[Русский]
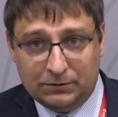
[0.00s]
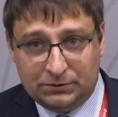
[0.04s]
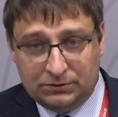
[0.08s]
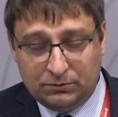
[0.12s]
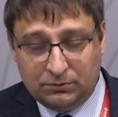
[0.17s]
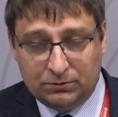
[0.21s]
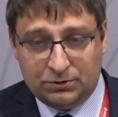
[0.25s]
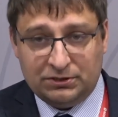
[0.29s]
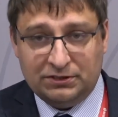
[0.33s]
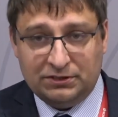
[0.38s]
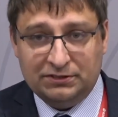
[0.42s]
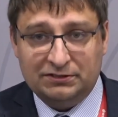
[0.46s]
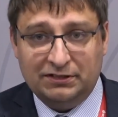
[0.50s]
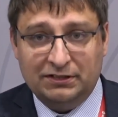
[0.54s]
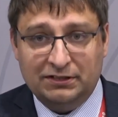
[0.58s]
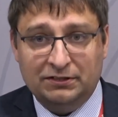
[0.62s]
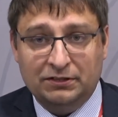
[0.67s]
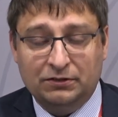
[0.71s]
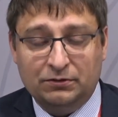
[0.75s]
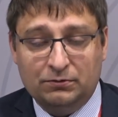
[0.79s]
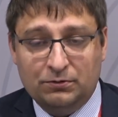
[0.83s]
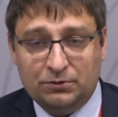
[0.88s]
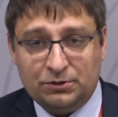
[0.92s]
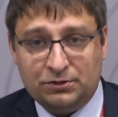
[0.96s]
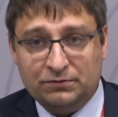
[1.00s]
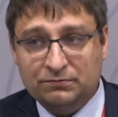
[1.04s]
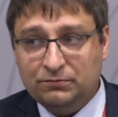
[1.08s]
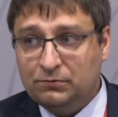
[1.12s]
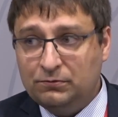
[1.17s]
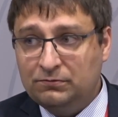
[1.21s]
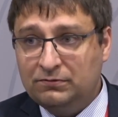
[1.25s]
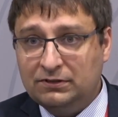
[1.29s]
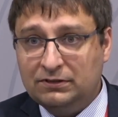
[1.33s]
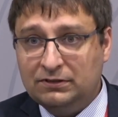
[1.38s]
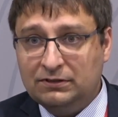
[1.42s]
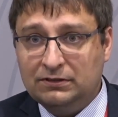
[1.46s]
вот с точки зрения
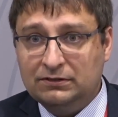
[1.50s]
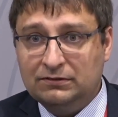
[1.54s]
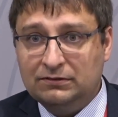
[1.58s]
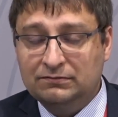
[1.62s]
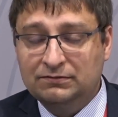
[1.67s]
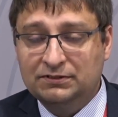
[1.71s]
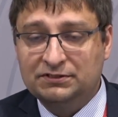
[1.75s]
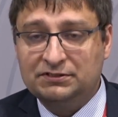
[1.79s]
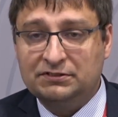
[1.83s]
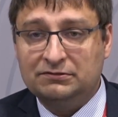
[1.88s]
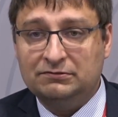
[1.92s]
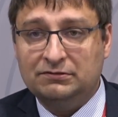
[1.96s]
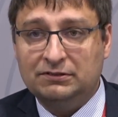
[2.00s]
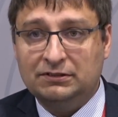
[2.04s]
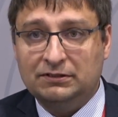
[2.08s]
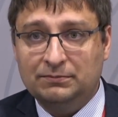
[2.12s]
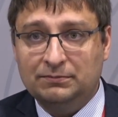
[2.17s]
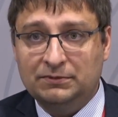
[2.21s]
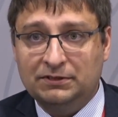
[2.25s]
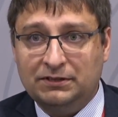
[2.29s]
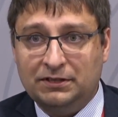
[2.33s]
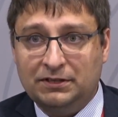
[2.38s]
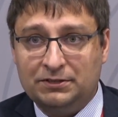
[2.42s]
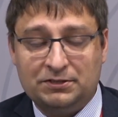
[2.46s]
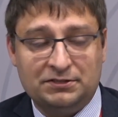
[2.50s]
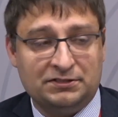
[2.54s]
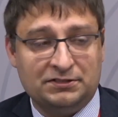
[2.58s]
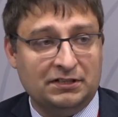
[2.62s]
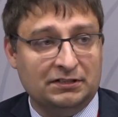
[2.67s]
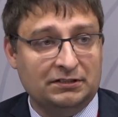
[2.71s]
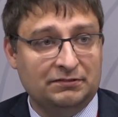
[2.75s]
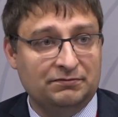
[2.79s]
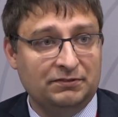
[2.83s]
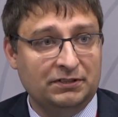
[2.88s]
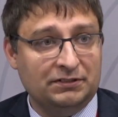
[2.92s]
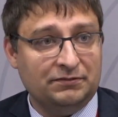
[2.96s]
ключевого вызова, мне
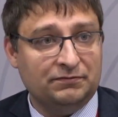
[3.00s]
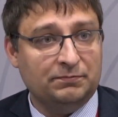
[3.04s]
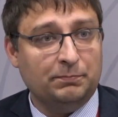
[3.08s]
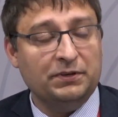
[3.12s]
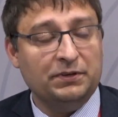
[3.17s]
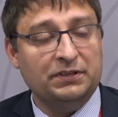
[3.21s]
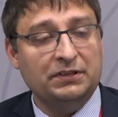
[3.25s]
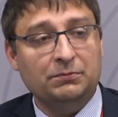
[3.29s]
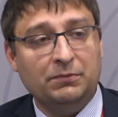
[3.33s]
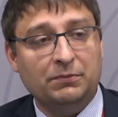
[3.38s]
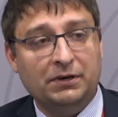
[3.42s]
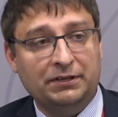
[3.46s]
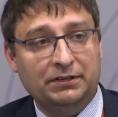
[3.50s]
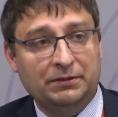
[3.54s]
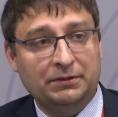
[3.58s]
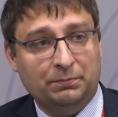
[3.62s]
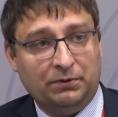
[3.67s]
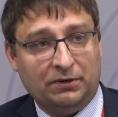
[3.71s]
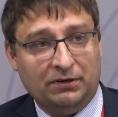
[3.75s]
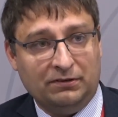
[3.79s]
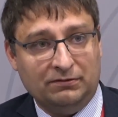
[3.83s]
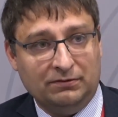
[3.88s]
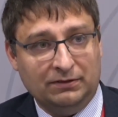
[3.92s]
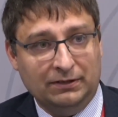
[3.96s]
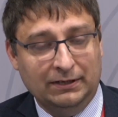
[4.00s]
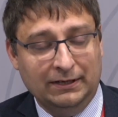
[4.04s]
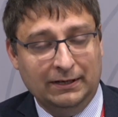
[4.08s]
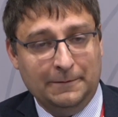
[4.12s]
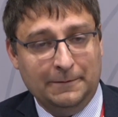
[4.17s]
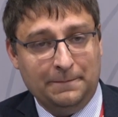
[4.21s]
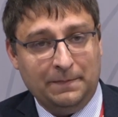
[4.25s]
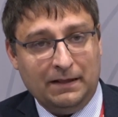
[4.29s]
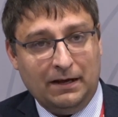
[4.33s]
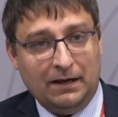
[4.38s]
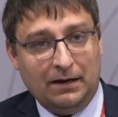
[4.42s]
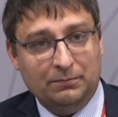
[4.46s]
кажется, ответ в понимании права.
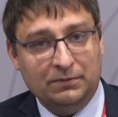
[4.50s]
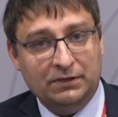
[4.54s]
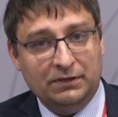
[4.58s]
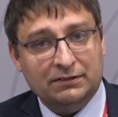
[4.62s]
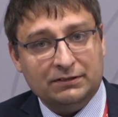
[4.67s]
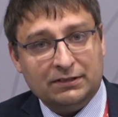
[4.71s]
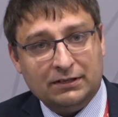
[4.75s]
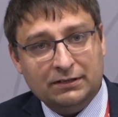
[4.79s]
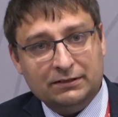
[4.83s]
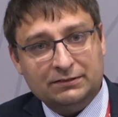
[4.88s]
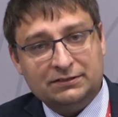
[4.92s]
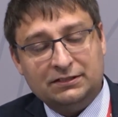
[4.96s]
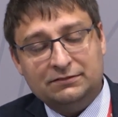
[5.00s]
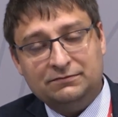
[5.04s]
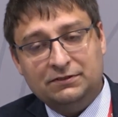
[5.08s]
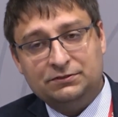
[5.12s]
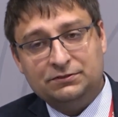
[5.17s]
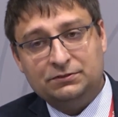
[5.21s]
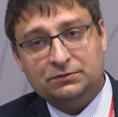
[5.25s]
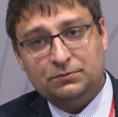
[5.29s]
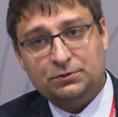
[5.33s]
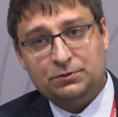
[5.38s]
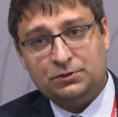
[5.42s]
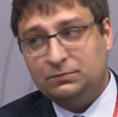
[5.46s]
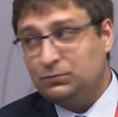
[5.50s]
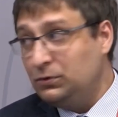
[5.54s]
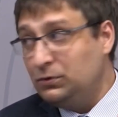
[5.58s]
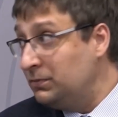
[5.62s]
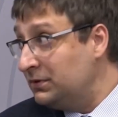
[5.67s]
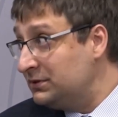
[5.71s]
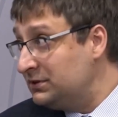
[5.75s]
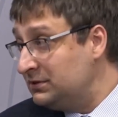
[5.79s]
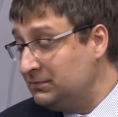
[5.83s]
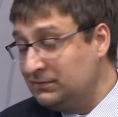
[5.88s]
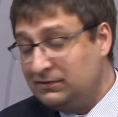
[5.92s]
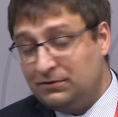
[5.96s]
А мы соответствующим
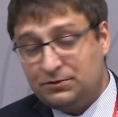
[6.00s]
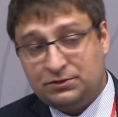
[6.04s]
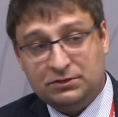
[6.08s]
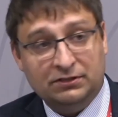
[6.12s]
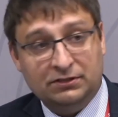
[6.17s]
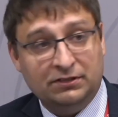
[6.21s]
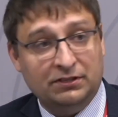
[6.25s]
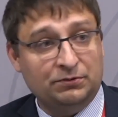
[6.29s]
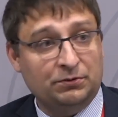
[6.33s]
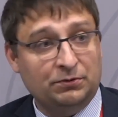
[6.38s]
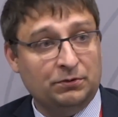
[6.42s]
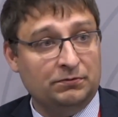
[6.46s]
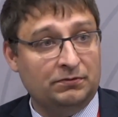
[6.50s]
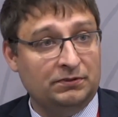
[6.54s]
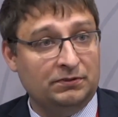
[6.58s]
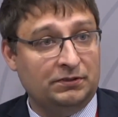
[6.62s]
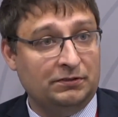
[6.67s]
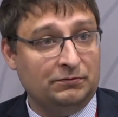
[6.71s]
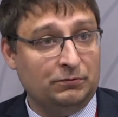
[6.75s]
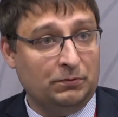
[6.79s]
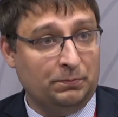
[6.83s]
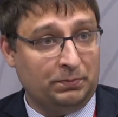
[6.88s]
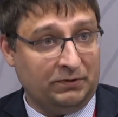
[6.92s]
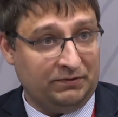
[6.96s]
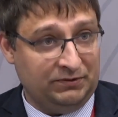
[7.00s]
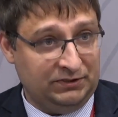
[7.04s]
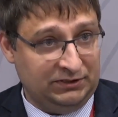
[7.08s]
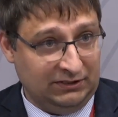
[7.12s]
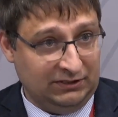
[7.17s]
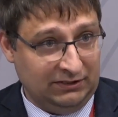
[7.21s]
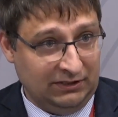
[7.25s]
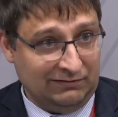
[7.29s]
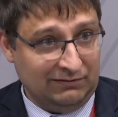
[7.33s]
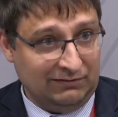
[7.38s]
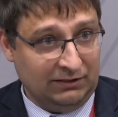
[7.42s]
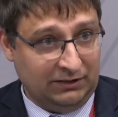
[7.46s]
образом должны готовить того
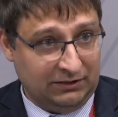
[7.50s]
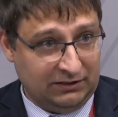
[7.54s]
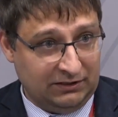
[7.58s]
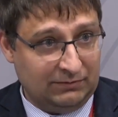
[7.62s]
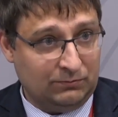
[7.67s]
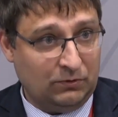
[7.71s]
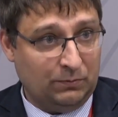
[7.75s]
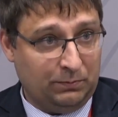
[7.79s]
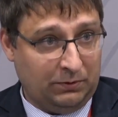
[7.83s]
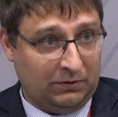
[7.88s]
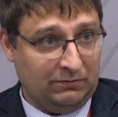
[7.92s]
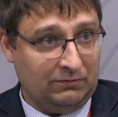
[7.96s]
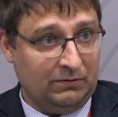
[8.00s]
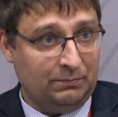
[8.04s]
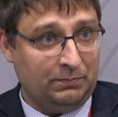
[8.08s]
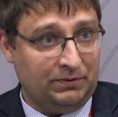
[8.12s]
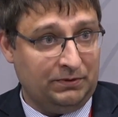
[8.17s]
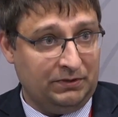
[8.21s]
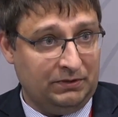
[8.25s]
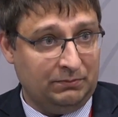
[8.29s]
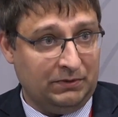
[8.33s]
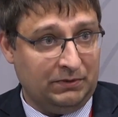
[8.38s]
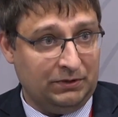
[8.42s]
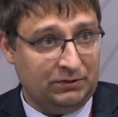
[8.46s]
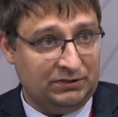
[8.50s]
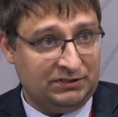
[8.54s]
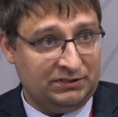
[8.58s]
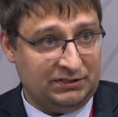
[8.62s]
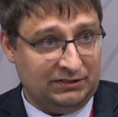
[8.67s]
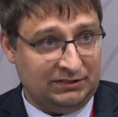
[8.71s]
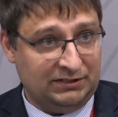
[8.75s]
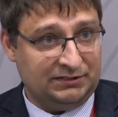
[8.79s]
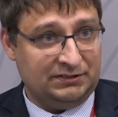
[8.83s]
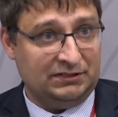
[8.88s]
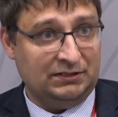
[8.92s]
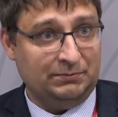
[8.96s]
профессионала к этому правопониманию с
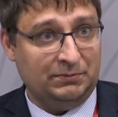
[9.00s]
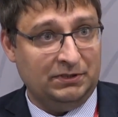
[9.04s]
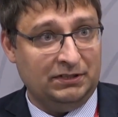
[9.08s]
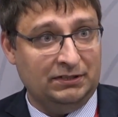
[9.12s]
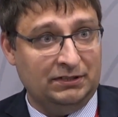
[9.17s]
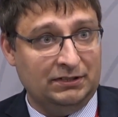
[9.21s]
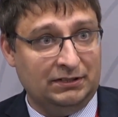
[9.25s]
ценностными